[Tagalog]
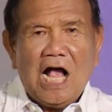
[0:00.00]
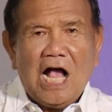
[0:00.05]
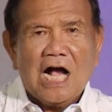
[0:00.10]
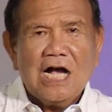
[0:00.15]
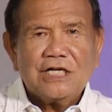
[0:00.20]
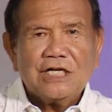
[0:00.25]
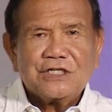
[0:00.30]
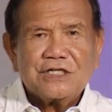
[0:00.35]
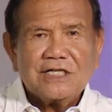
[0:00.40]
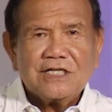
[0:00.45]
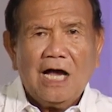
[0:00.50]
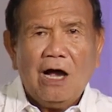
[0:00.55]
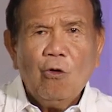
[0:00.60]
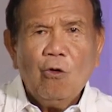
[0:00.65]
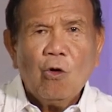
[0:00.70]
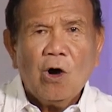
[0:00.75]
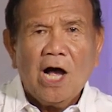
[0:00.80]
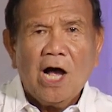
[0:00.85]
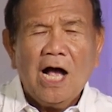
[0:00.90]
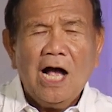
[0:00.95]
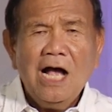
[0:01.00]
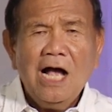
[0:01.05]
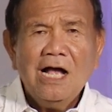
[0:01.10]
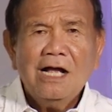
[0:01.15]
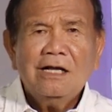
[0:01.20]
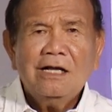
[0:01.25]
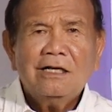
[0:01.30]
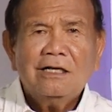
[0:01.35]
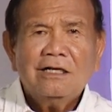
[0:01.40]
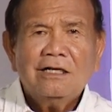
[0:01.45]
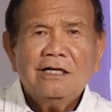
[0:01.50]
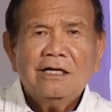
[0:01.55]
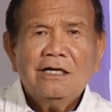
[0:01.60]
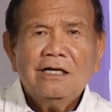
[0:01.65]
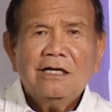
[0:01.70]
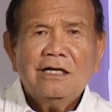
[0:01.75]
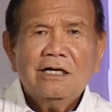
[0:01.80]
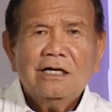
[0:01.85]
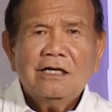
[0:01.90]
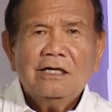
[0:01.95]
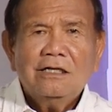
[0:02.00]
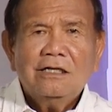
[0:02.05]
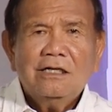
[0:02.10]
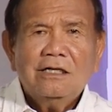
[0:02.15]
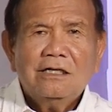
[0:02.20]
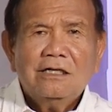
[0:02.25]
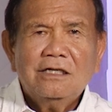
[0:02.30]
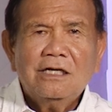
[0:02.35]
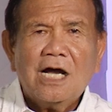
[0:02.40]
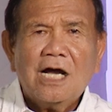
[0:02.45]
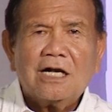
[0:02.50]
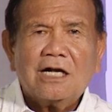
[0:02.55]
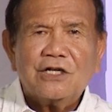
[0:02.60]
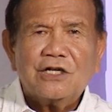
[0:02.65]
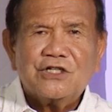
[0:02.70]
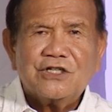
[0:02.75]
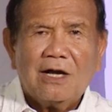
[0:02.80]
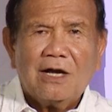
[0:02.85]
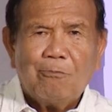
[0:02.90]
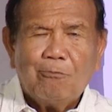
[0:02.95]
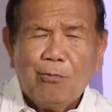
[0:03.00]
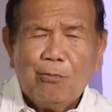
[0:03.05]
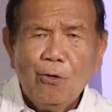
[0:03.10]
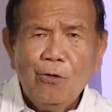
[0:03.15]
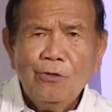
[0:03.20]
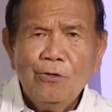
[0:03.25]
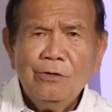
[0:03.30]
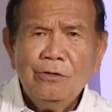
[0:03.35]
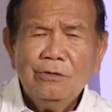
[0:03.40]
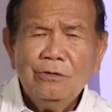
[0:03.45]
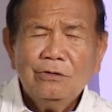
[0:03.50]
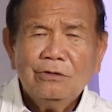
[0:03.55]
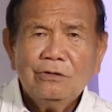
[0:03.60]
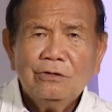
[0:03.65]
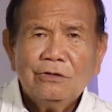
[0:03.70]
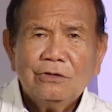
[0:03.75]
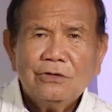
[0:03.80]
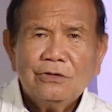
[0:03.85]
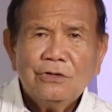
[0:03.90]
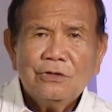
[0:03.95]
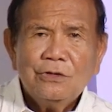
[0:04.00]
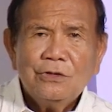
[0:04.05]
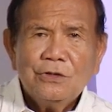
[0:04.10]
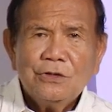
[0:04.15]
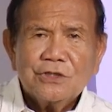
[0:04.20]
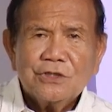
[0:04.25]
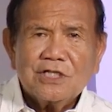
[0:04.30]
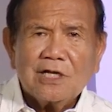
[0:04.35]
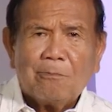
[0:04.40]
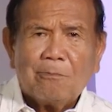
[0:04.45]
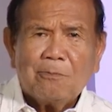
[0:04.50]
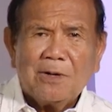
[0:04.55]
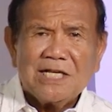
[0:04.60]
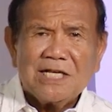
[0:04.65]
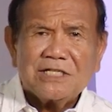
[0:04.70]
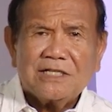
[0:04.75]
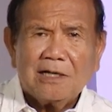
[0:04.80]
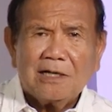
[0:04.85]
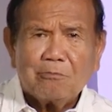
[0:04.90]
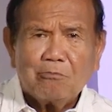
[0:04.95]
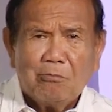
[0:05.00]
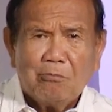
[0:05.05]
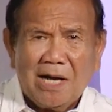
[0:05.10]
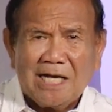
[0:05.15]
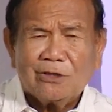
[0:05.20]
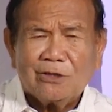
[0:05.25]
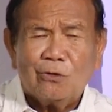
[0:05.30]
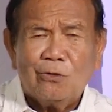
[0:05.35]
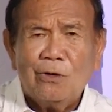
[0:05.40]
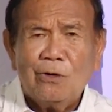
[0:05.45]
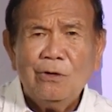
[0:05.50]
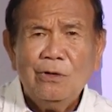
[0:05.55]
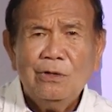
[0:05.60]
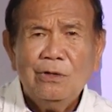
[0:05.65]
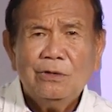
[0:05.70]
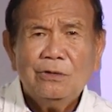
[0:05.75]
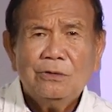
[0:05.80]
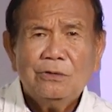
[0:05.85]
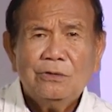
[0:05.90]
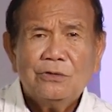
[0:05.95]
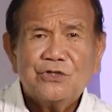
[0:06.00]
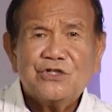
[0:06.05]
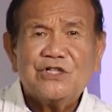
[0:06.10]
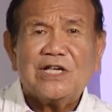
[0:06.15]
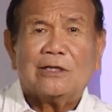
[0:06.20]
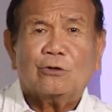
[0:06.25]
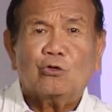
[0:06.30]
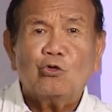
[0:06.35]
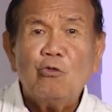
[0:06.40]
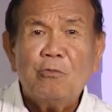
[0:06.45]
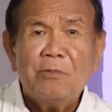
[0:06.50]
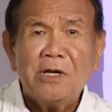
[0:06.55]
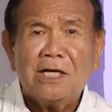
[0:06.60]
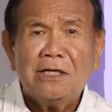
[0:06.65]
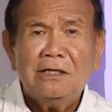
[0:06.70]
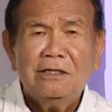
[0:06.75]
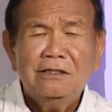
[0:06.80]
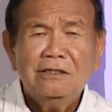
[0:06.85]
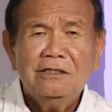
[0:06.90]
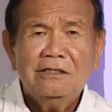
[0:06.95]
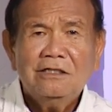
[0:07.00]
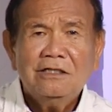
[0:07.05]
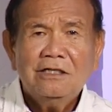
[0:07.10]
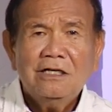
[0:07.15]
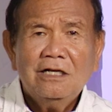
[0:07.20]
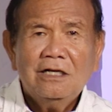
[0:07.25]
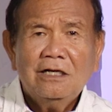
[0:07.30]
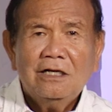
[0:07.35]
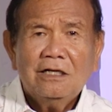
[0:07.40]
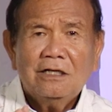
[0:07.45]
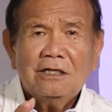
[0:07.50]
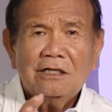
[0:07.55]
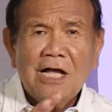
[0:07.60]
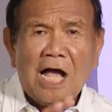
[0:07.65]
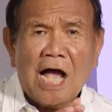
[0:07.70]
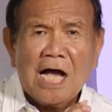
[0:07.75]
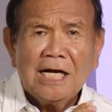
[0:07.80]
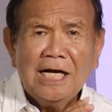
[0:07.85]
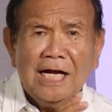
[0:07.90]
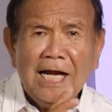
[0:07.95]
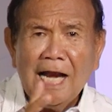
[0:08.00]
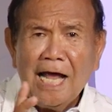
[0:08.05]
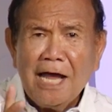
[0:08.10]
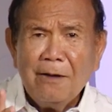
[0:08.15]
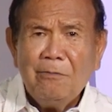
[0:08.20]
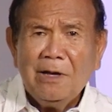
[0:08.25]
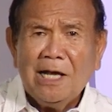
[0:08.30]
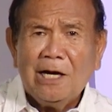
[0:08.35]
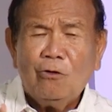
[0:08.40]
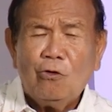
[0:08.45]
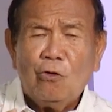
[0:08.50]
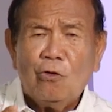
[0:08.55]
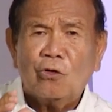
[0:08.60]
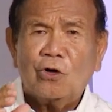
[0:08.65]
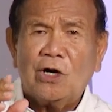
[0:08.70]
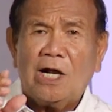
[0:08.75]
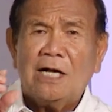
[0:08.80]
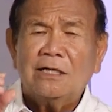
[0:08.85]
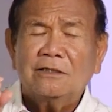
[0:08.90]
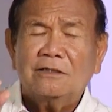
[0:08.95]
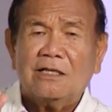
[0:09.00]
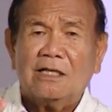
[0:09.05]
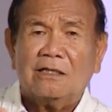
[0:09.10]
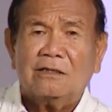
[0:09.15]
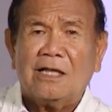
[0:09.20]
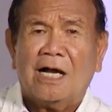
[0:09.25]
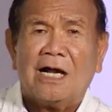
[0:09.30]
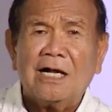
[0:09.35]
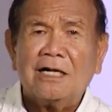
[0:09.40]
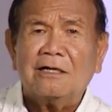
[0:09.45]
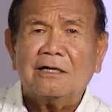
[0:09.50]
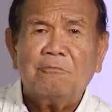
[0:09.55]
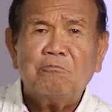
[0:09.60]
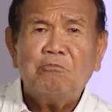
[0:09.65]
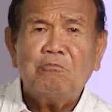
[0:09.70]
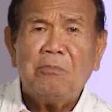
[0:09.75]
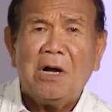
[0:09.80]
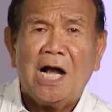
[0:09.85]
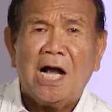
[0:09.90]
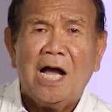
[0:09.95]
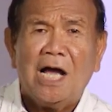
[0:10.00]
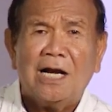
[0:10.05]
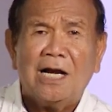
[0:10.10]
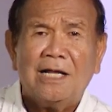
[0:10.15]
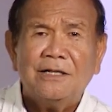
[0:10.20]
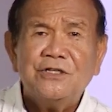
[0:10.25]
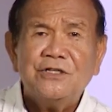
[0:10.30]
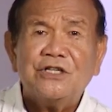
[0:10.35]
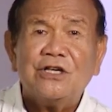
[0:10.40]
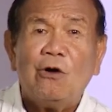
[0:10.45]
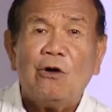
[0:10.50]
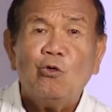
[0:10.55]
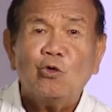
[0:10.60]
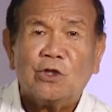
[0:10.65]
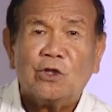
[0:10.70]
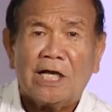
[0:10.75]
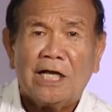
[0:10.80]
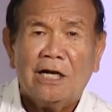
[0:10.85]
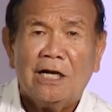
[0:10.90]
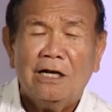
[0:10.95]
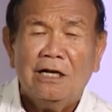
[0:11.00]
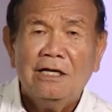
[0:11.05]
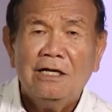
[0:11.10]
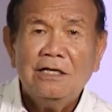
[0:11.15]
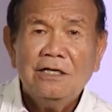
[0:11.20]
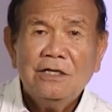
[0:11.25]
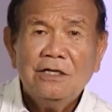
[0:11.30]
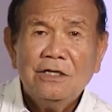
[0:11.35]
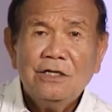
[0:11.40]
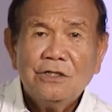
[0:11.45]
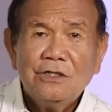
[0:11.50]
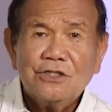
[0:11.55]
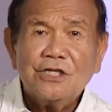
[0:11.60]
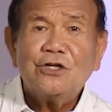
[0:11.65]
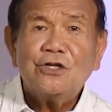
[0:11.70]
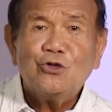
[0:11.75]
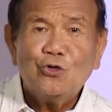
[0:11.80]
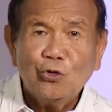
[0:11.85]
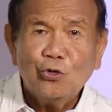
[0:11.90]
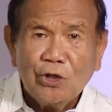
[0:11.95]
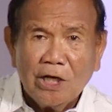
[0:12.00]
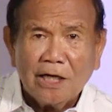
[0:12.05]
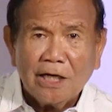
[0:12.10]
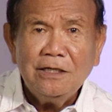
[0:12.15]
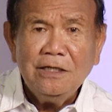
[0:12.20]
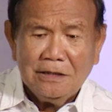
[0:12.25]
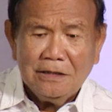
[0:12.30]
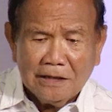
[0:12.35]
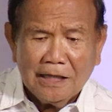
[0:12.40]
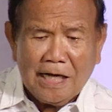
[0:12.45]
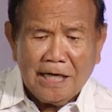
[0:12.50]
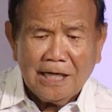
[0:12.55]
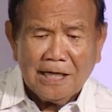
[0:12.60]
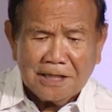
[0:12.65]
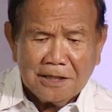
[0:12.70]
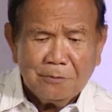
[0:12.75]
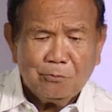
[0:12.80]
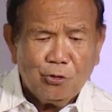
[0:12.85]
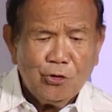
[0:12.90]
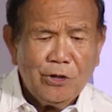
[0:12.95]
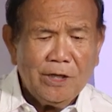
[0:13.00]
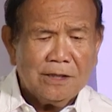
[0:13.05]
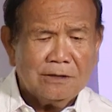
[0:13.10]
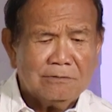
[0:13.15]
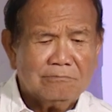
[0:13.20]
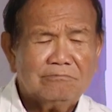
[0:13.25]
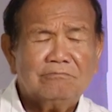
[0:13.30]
Ang asawa nakasapon sa plastic bottle sa tubig ngang label or ang tatak pangalan sa hotel sa syudad nga ilang gipuy